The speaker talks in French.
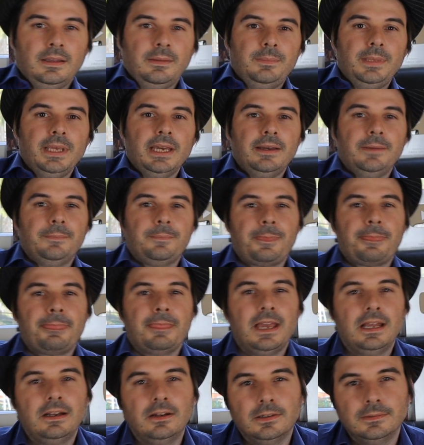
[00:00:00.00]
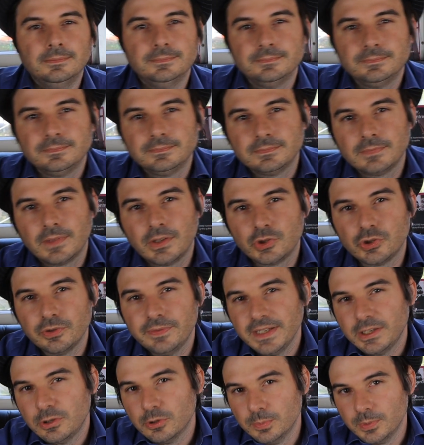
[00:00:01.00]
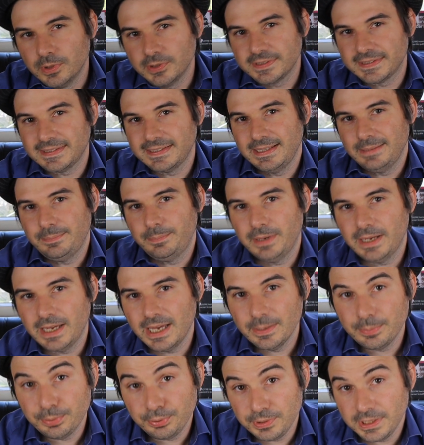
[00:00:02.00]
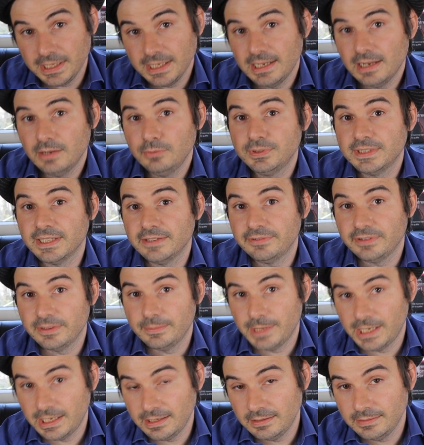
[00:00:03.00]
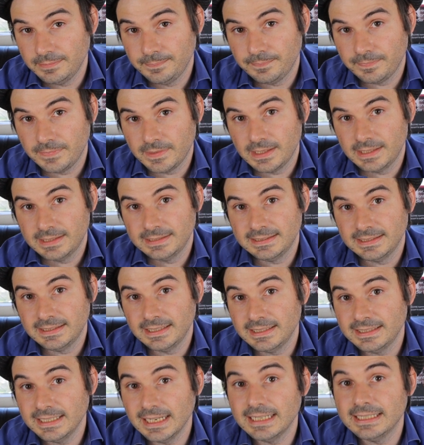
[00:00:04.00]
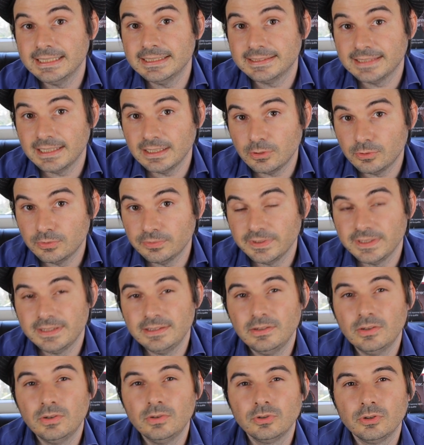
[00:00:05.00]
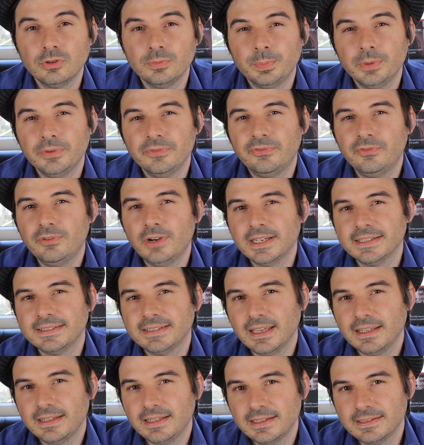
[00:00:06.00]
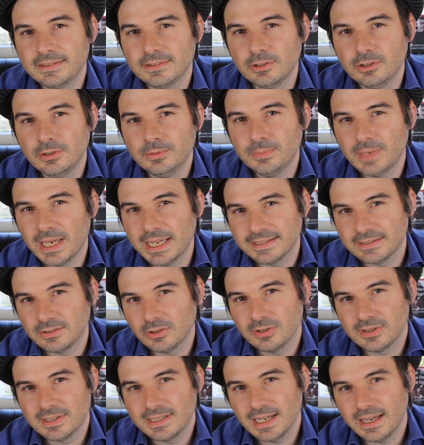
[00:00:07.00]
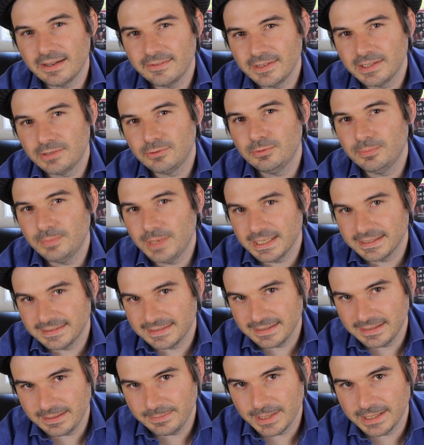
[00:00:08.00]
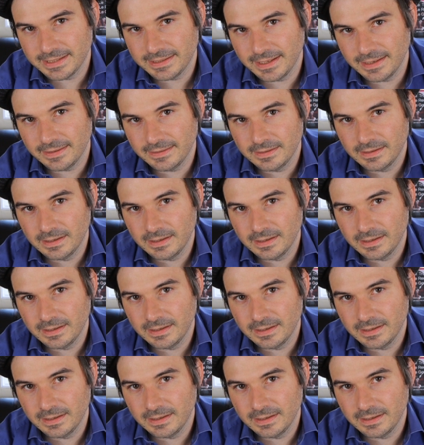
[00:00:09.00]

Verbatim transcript: Bien, alors, je vais commencer par appuyer là où ça fait mal c'est-à-dire les inconvénients que peuvent voir certains hommes à sortir avec une mère célibataire.